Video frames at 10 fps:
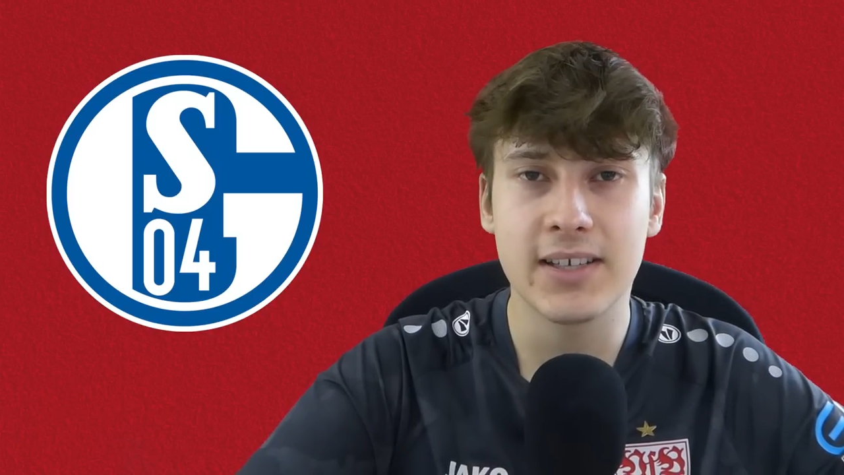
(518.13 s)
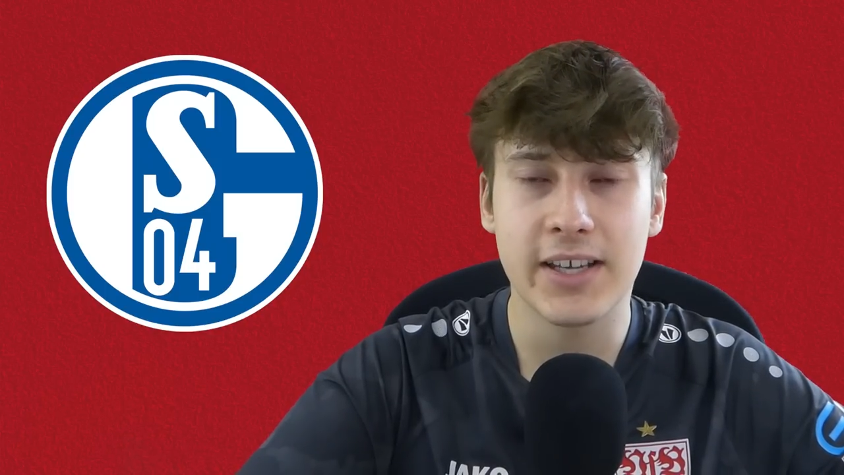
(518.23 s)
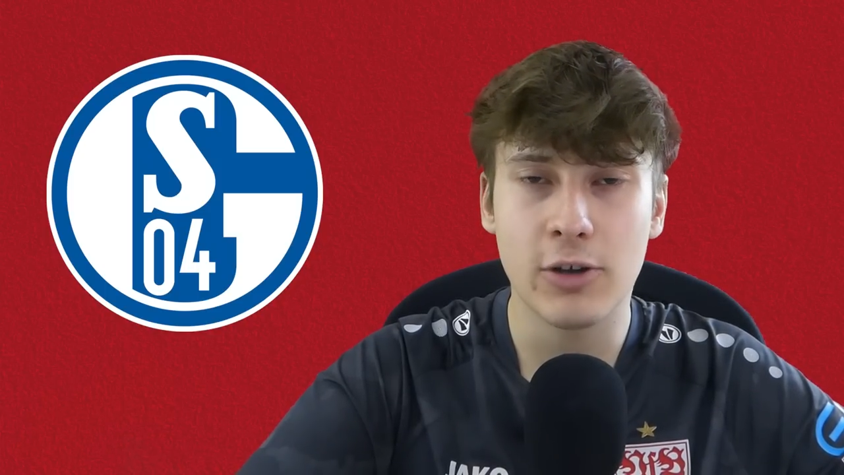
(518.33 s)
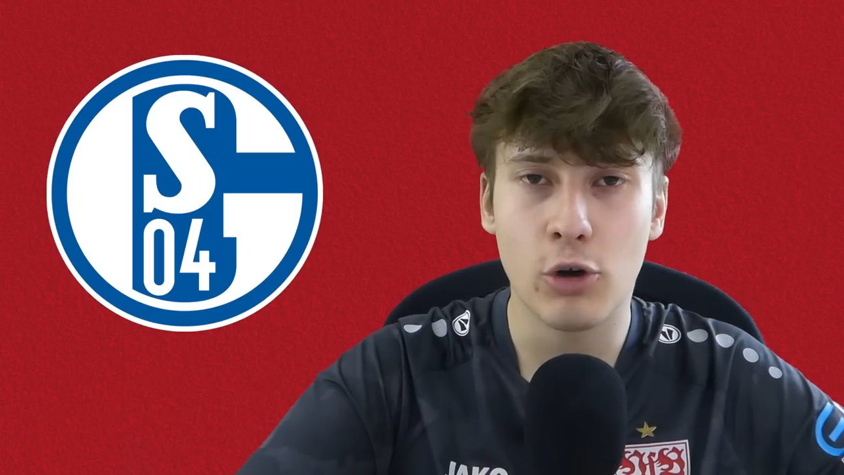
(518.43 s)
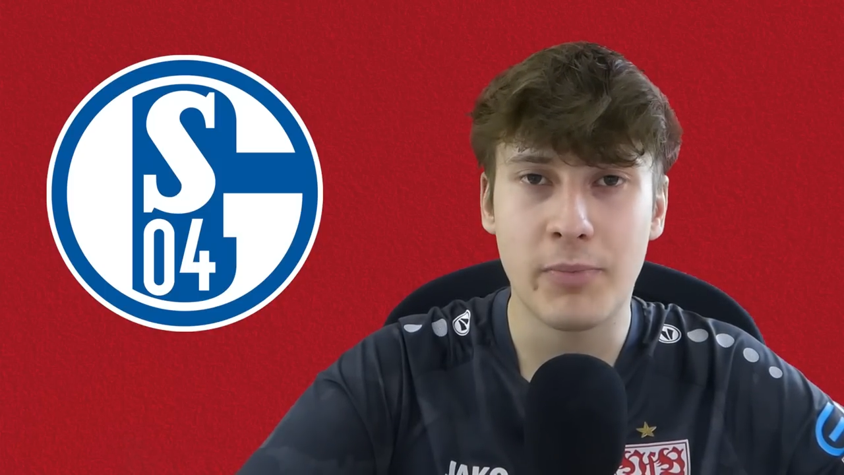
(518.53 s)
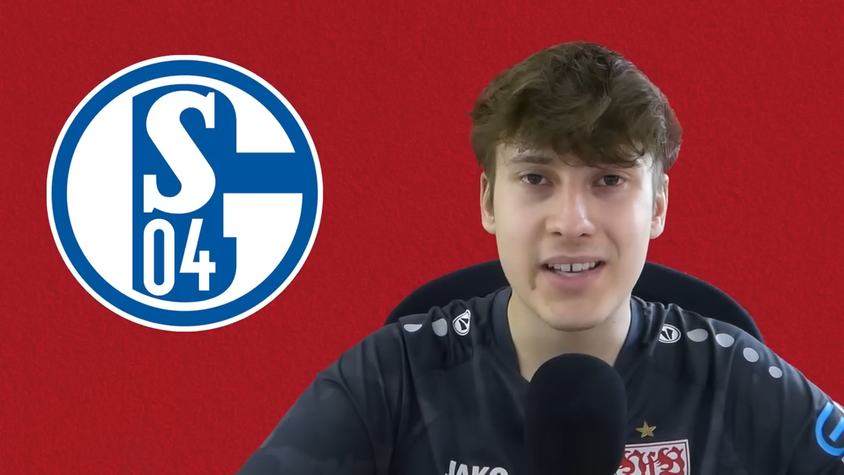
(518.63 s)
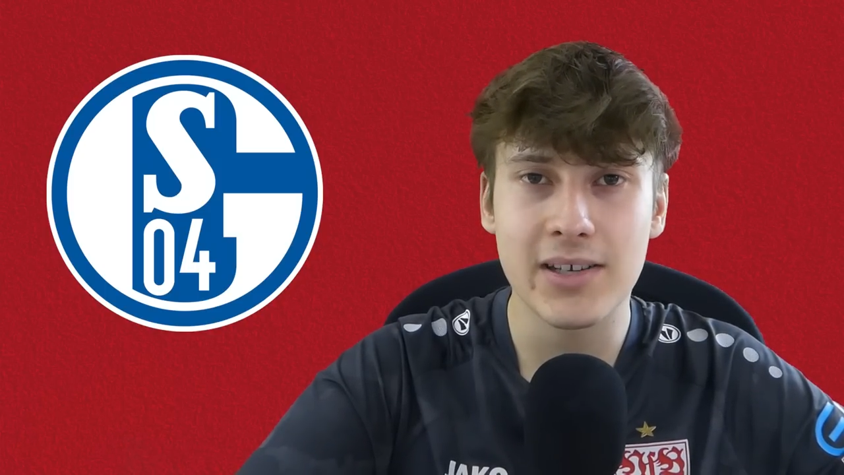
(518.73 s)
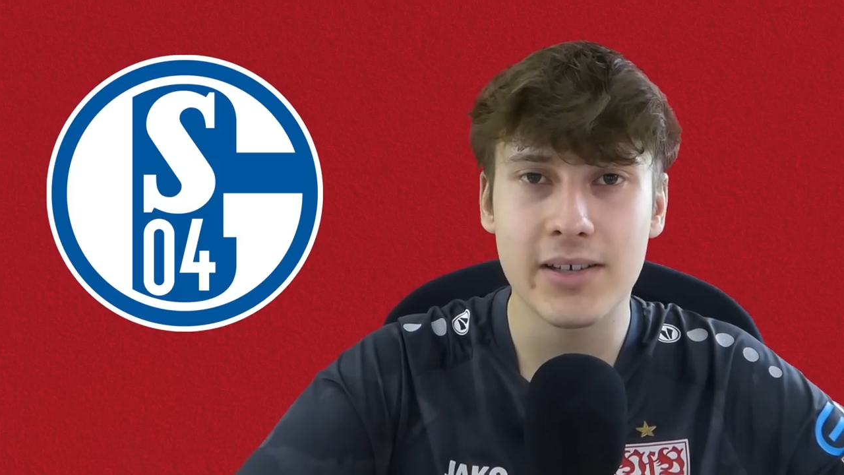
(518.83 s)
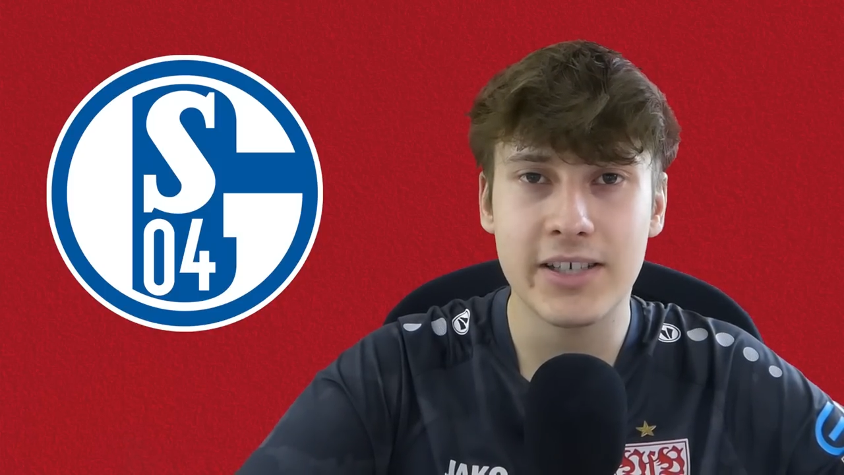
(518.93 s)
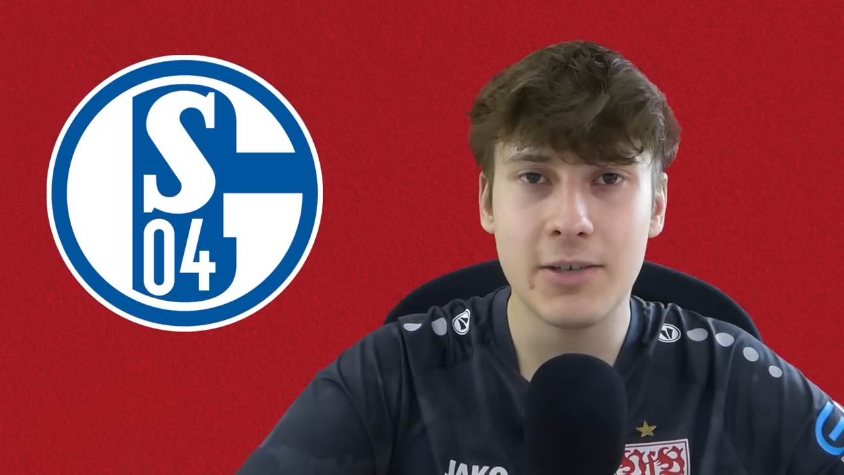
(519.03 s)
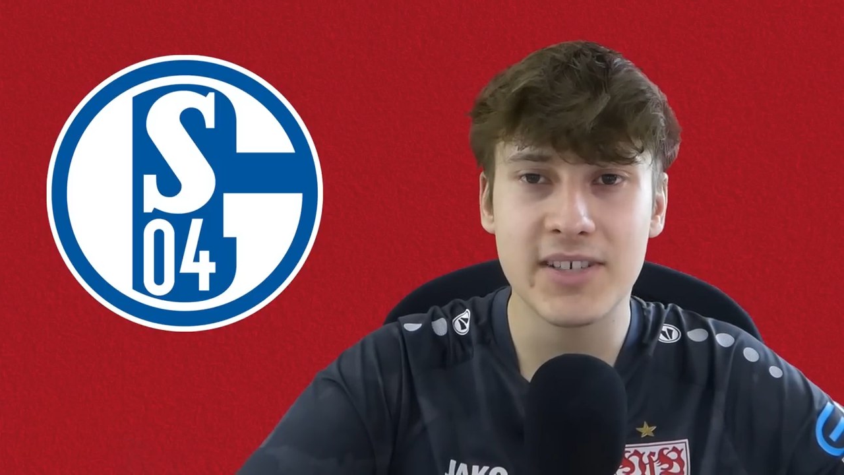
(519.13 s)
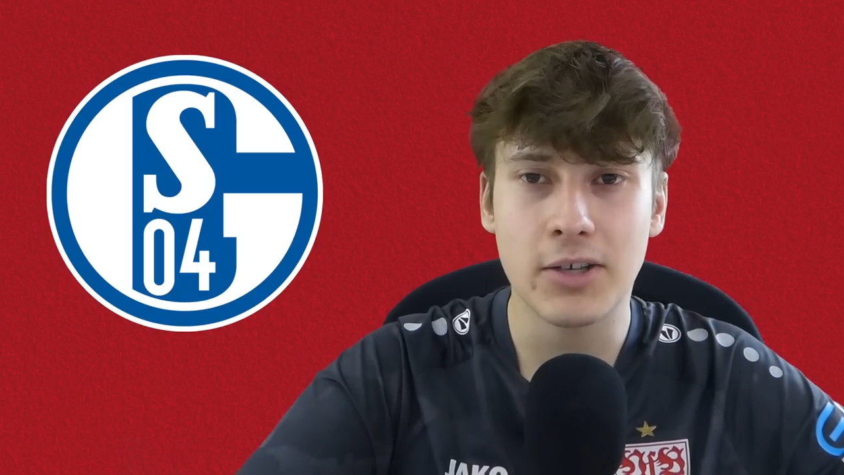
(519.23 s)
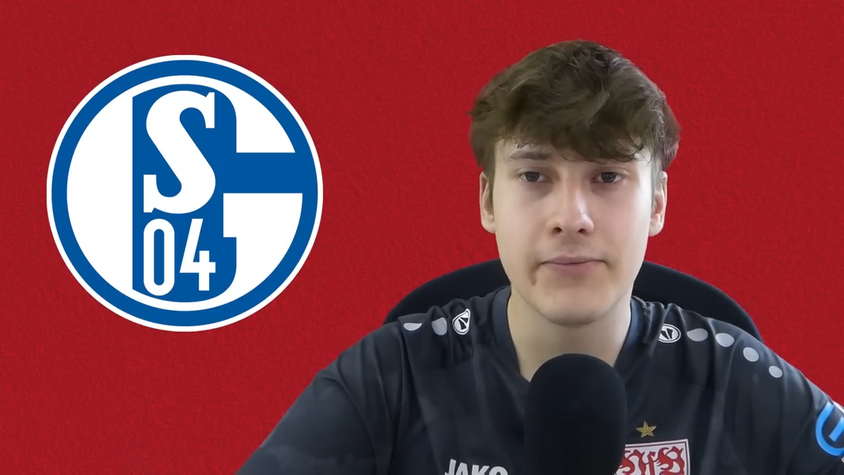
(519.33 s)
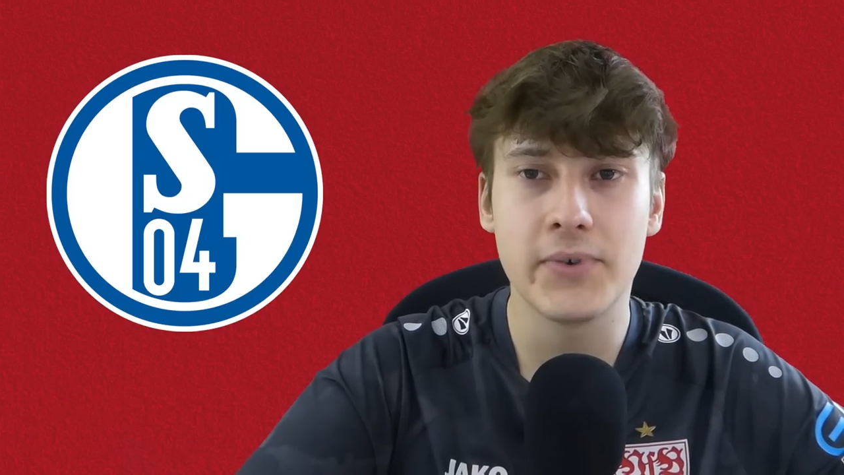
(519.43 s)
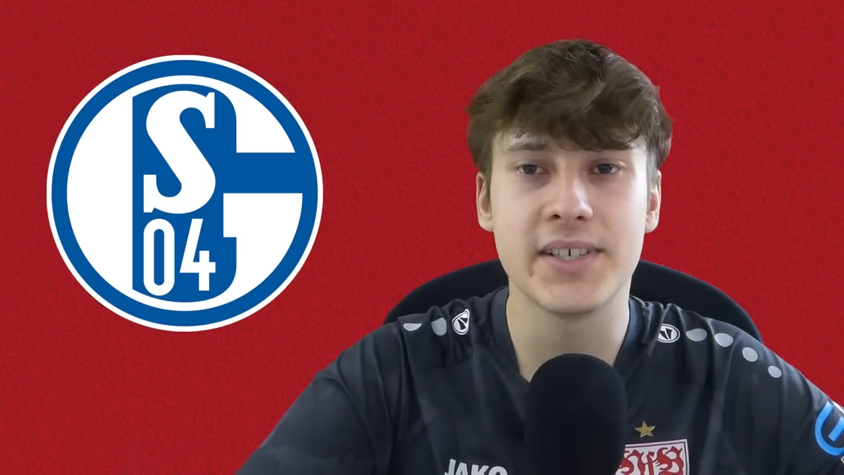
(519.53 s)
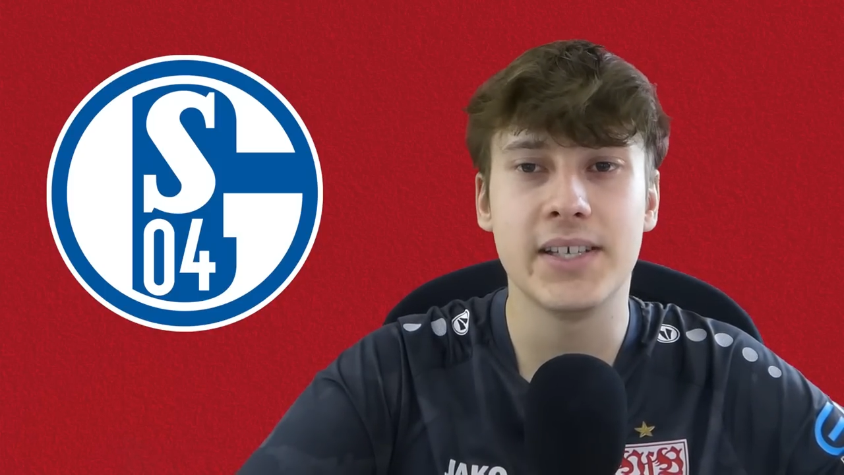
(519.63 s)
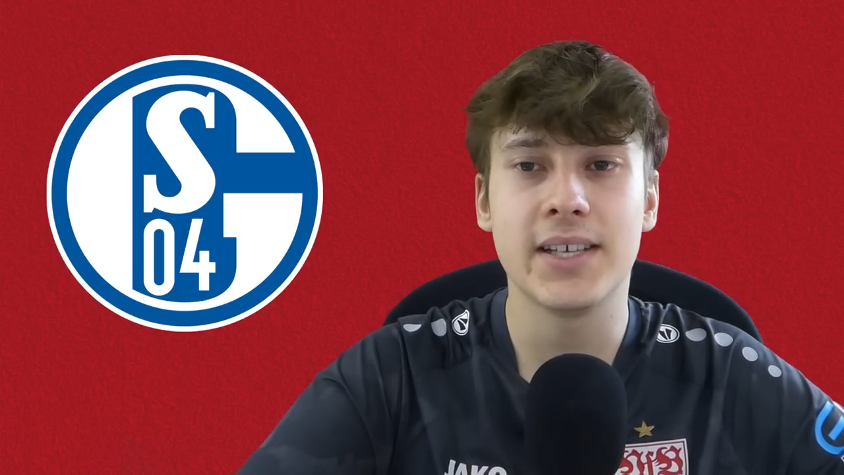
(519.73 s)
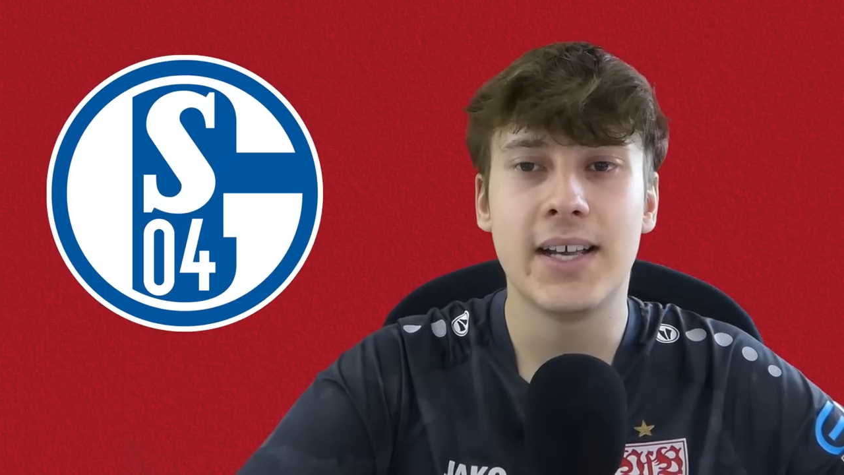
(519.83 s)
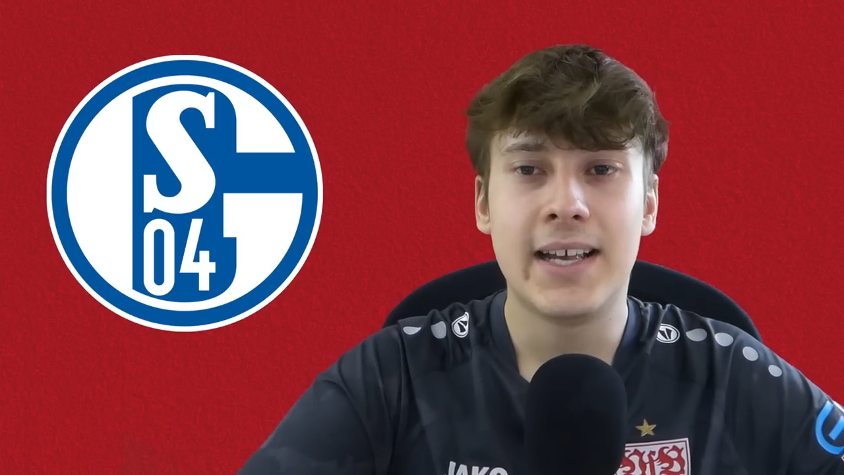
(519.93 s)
dagegen auch bessere Teams an und für sich